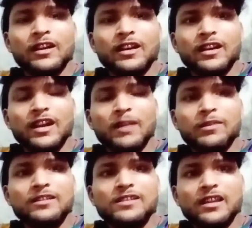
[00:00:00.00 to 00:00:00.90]
करें
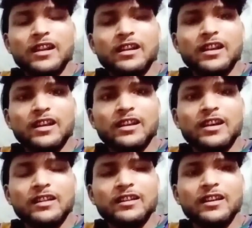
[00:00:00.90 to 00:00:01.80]
आपका चैनल डिलीट
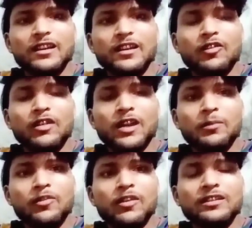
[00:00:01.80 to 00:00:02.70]
कर देंगे और
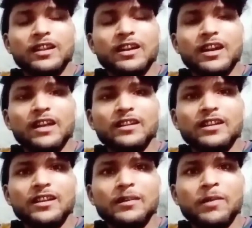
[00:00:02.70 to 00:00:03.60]
आपको अंदर करा
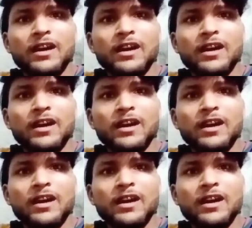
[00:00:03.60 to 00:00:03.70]
देंगे